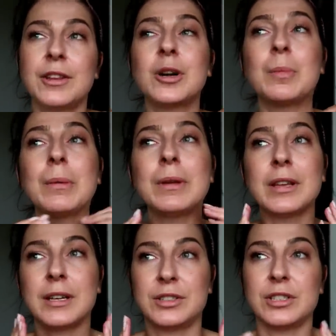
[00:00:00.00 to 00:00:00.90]
Tylko
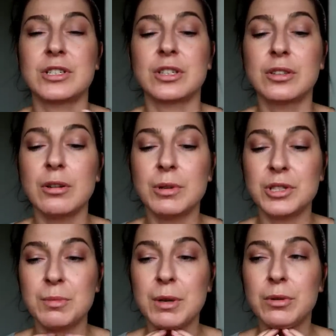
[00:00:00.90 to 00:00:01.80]
pamiętajcie, że to
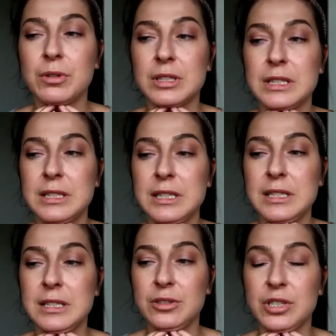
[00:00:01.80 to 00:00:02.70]
będzie miało
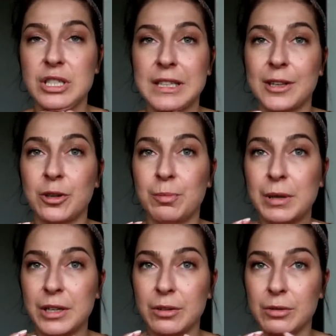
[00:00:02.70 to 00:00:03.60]
konsystencję troszeczkę takiego
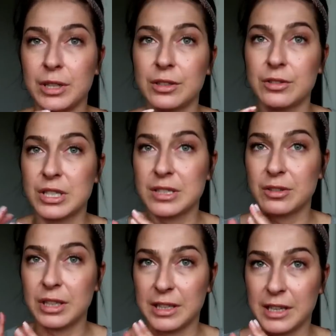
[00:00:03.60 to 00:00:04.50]
peelingu, dlatego że
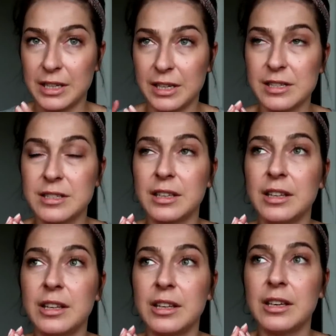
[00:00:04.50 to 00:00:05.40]
soda taka jest
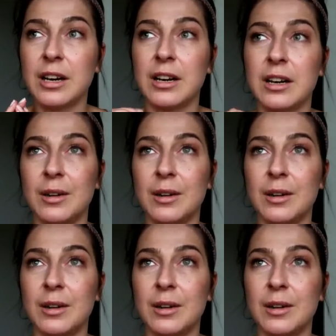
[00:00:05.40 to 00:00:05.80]
i...